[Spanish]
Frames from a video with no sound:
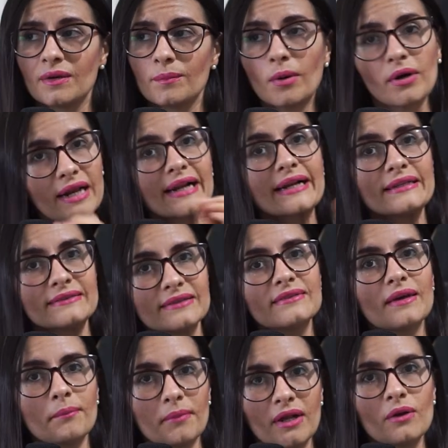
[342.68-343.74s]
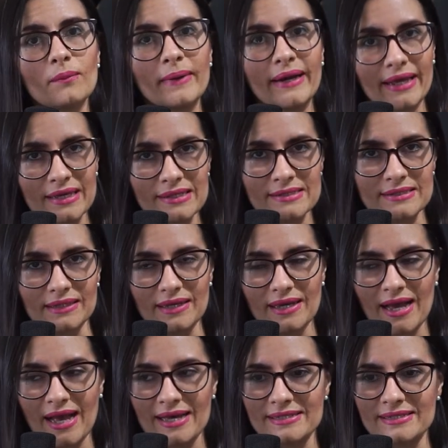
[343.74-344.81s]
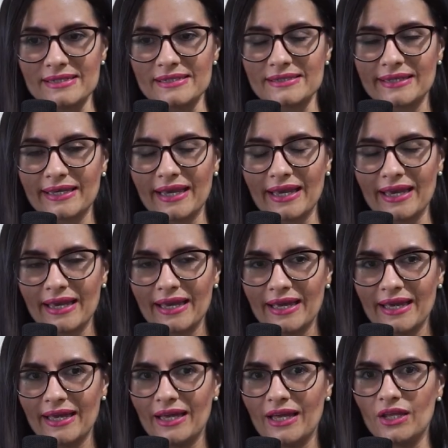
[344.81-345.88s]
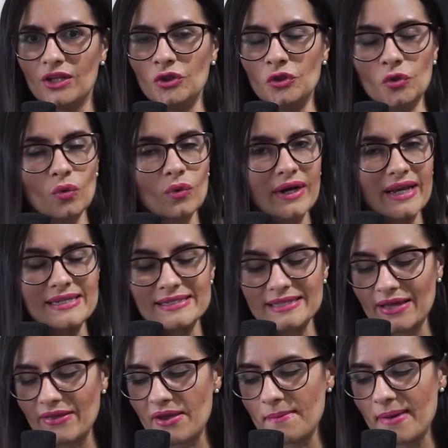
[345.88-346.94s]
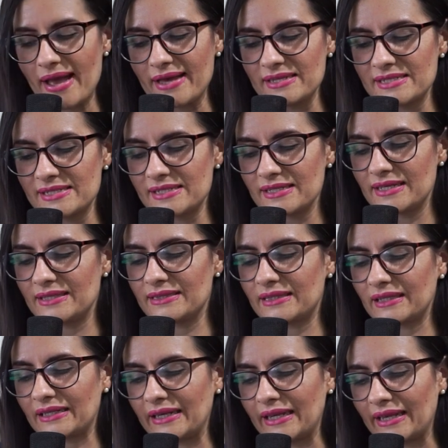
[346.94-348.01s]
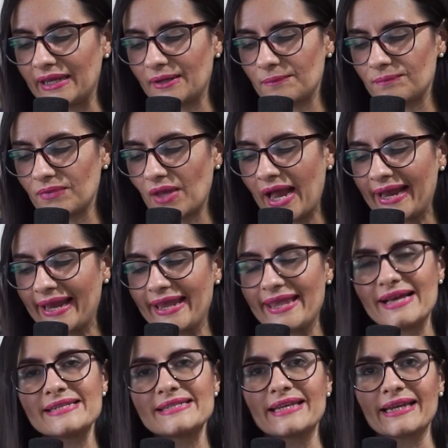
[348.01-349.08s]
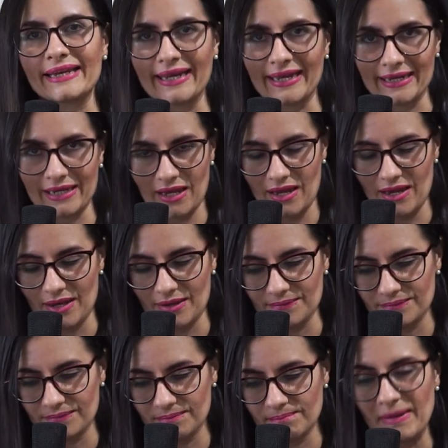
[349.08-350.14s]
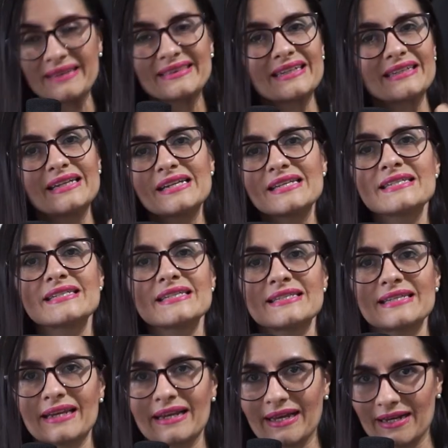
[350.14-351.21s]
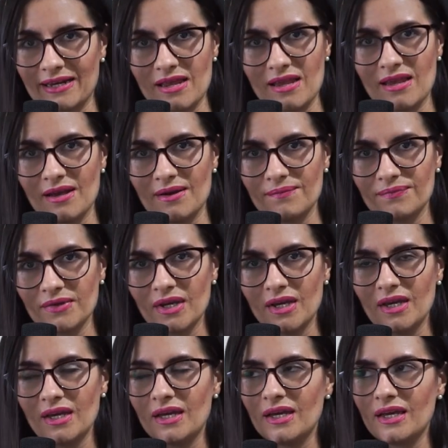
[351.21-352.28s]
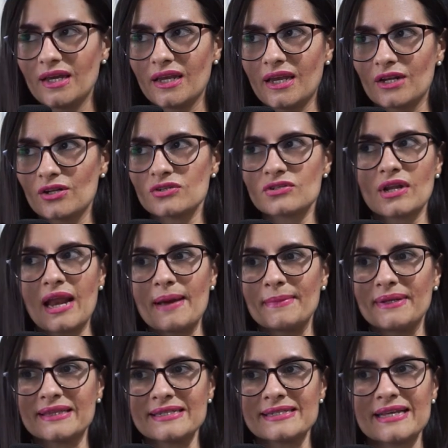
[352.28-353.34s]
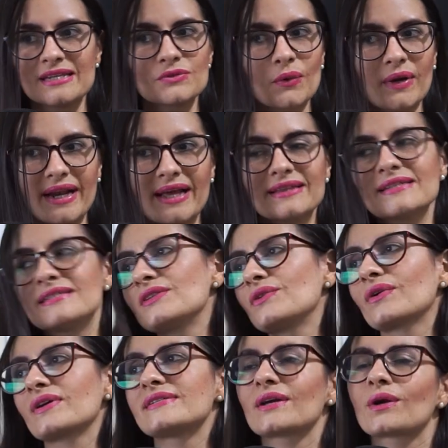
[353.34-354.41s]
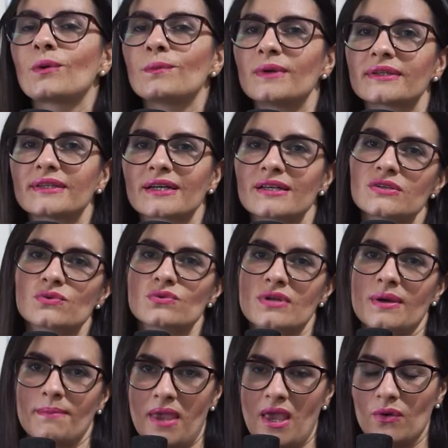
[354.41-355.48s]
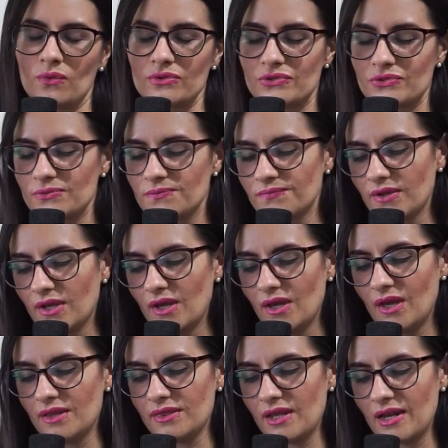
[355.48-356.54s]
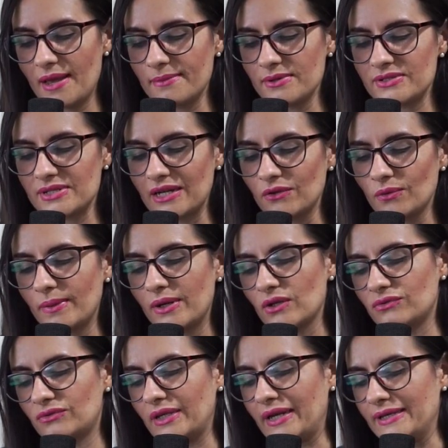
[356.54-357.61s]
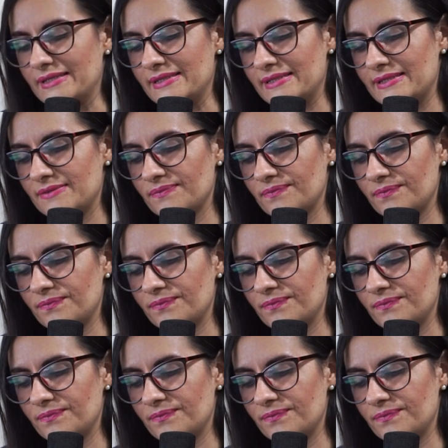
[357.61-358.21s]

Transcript: porque el cliente también lo merece. Así es que nunca está de más tener aquella cercanía, mantener esta cercanía, que no solamente sean sus clientes, sino que se conviertan en sus amigos. Tenemos el número 3.